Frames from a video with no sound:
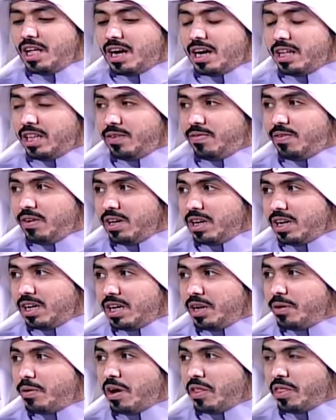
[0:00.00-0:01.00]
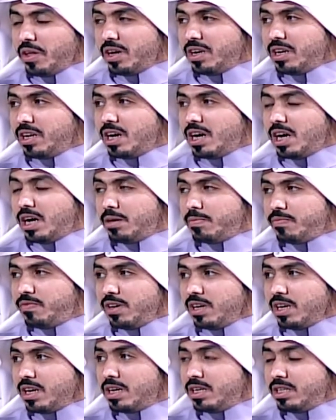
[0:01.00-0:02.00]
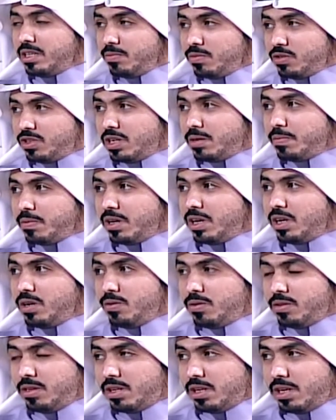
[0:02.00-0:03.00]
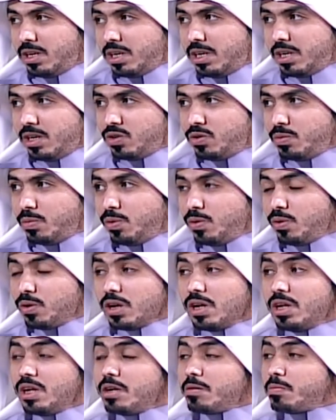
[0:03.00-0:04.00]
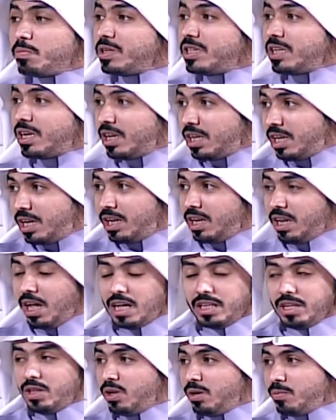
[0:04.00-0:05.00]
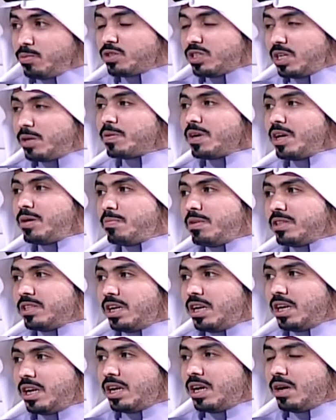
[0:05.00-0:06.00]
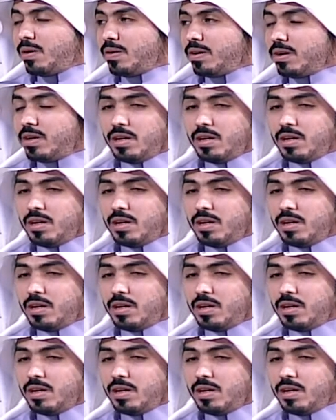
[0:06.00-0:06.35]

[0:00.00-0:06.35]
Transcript: هذه الفقره انا واثق انها اهم فقره عند المتسابقين وعند الجمهور بدليل حديث المتسابقين بعد الهواء